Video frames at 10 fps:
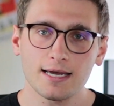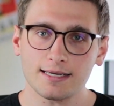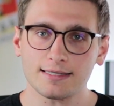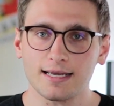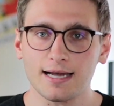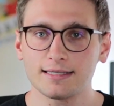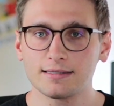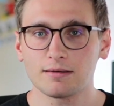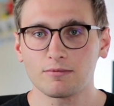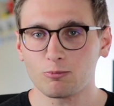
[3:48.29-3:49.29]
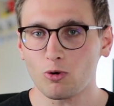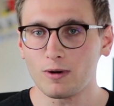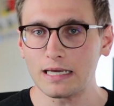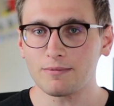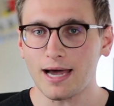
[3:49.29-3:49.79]
dass da diese
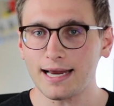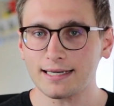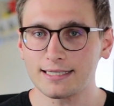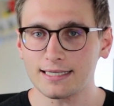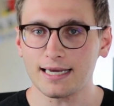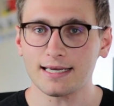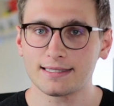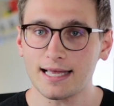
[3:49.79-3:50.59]
Probleme eigentlich eher